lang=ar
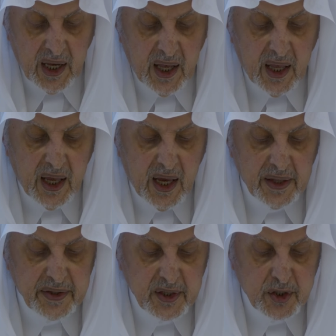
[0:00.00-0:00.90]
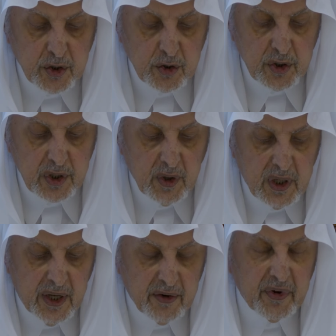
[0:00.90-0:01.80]
آيات الشكر
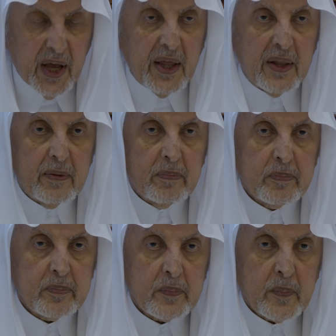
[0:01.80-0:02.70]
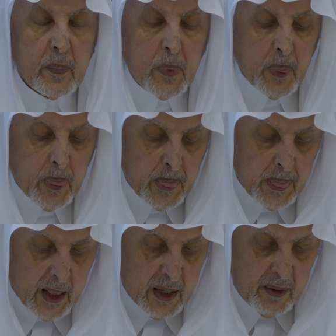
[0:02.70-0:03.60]
والعرفان
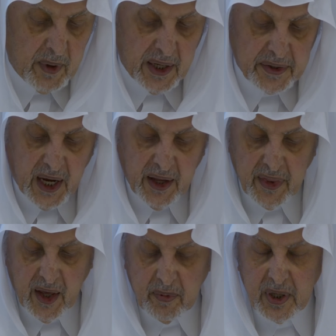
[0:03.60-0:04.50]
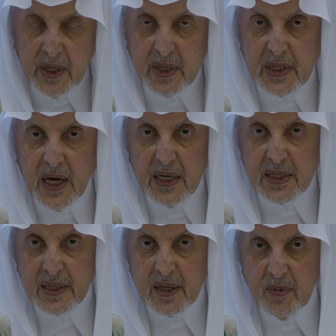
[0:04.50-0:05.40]
لما تحظى به
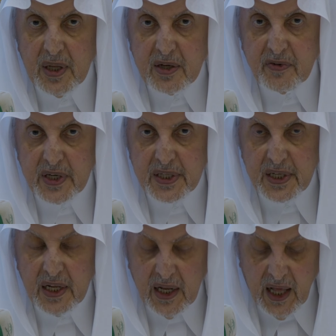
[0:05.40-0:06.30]
جائزة الملك فيصل